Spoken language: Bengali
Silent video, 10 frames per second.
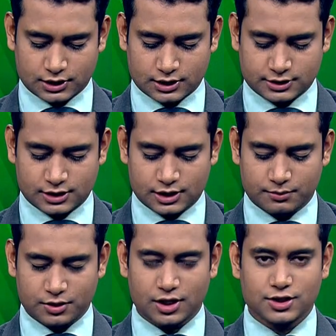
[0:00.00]
জানাচ্ছিলেন
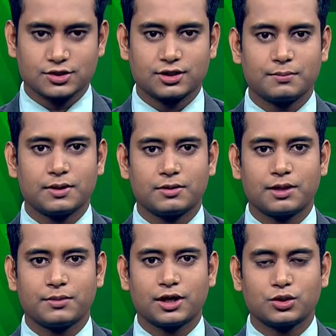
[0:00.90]
ইমরান হাসান রাব্বি এবার
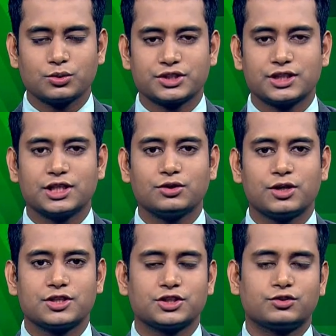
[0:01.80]
আমরা একটু
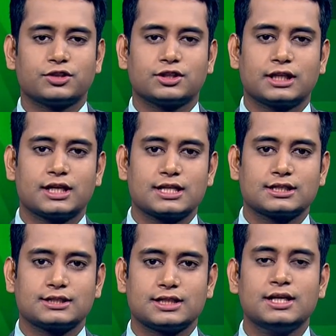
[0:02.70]
ঝিনাইদহের চিত্রটা দেখে
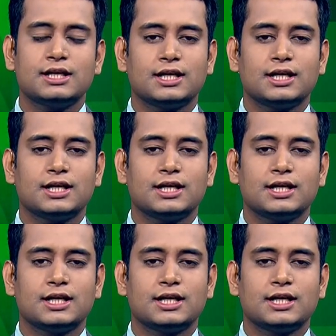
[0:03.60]
আসতে চাই